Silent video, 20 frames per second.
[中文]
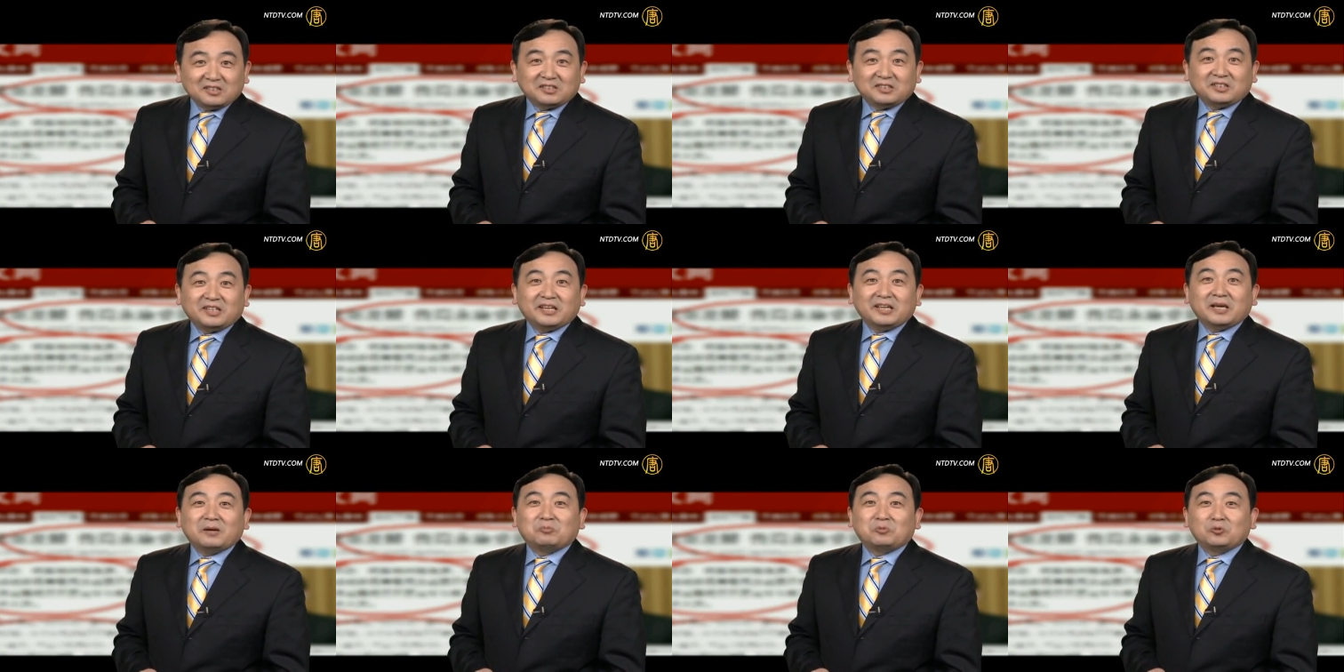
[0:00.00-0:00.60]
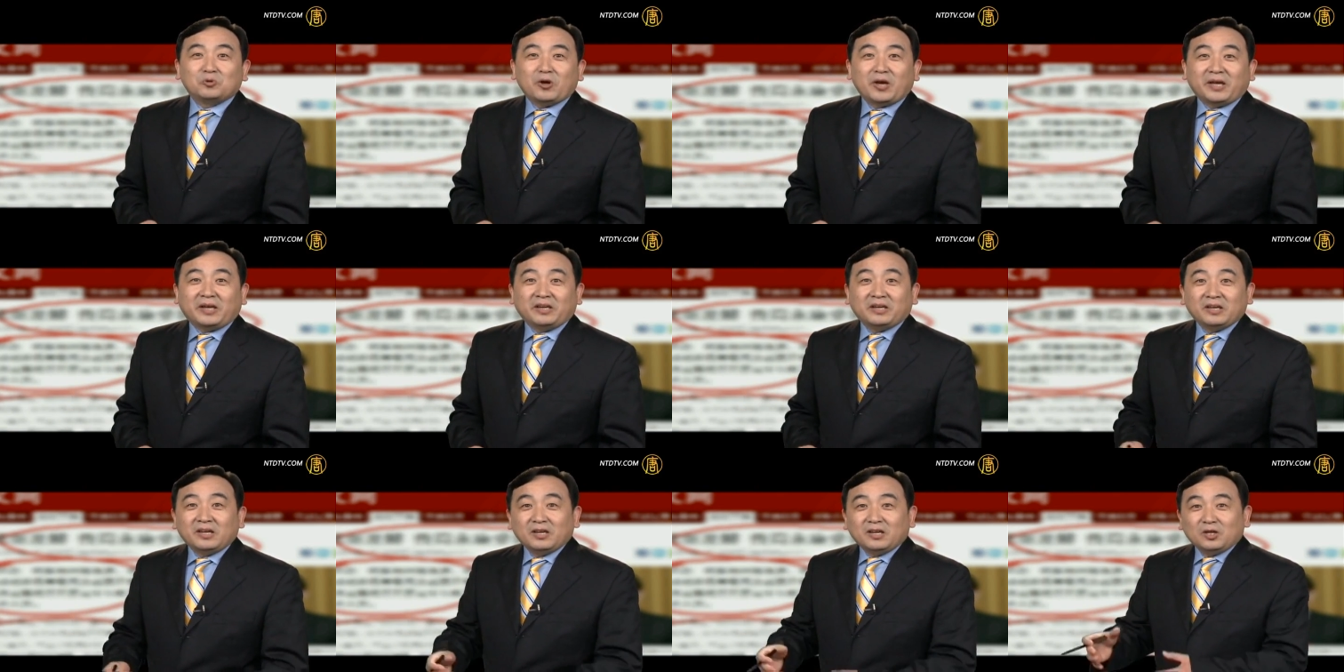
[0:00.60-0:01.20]
谁也不
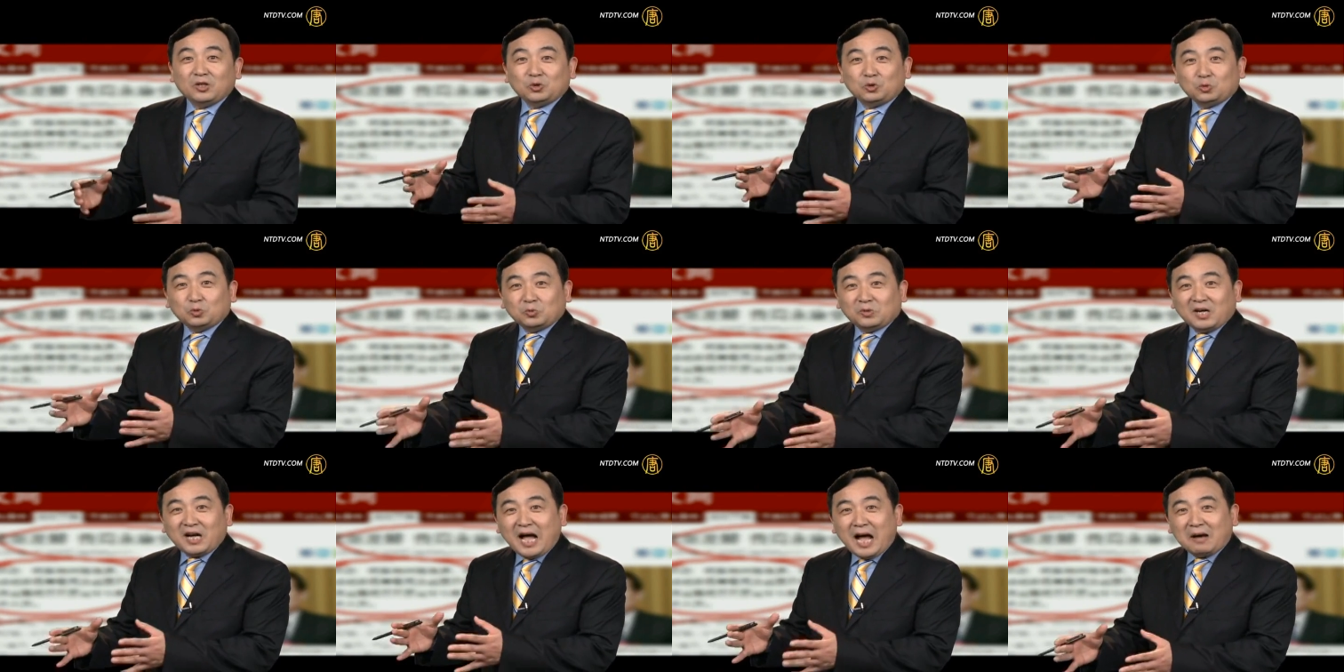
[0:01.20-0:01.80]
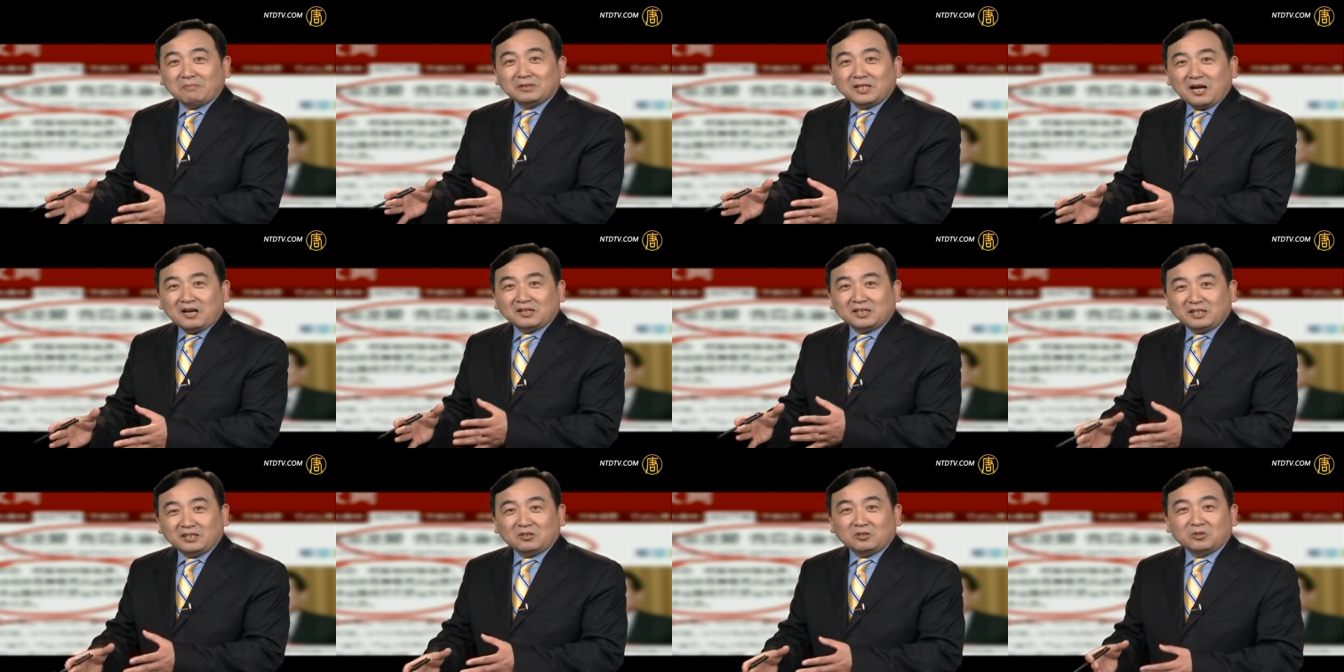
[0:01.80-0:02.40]
愿意煮个蛤蟆
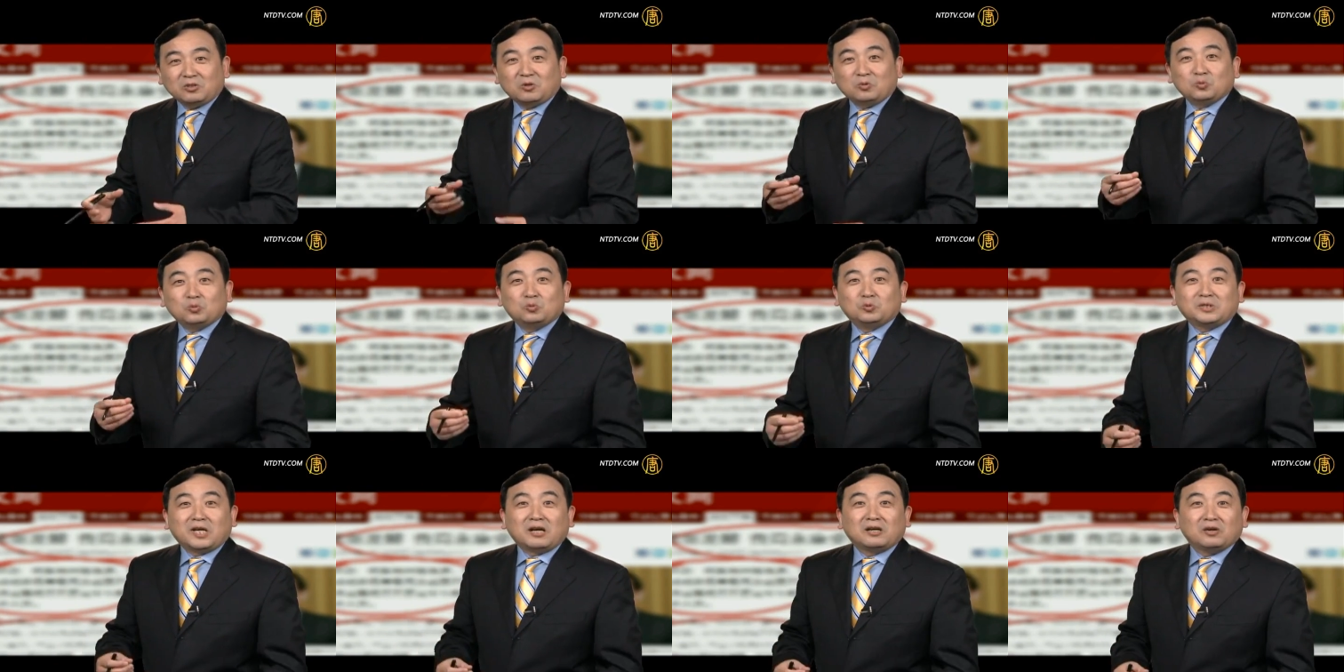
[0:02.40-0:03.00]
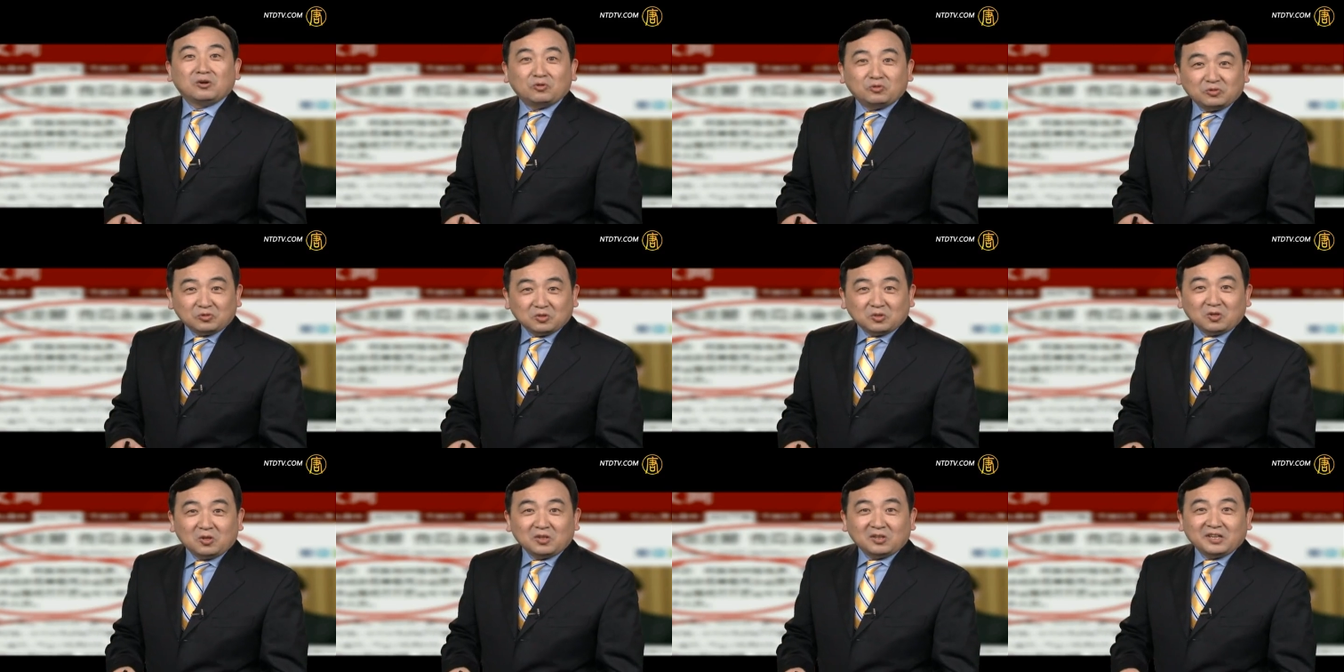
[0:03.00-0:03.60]
汤，里头有五脏六
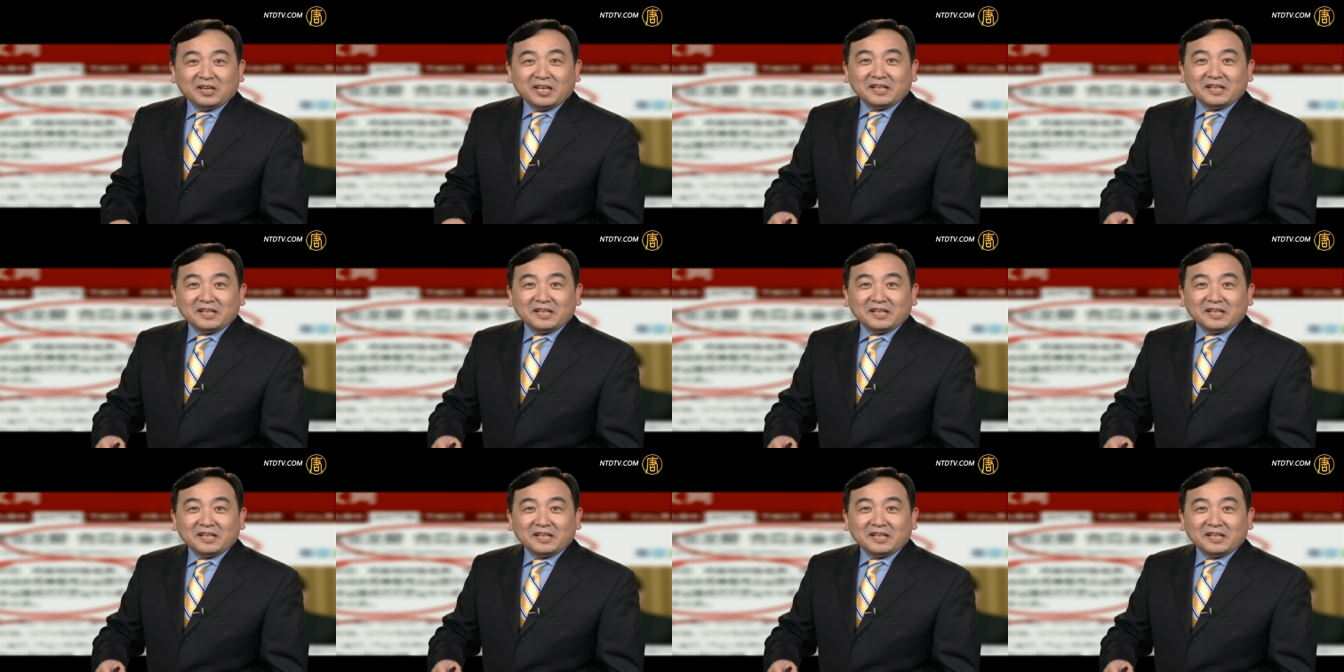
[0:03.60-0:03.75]
腑，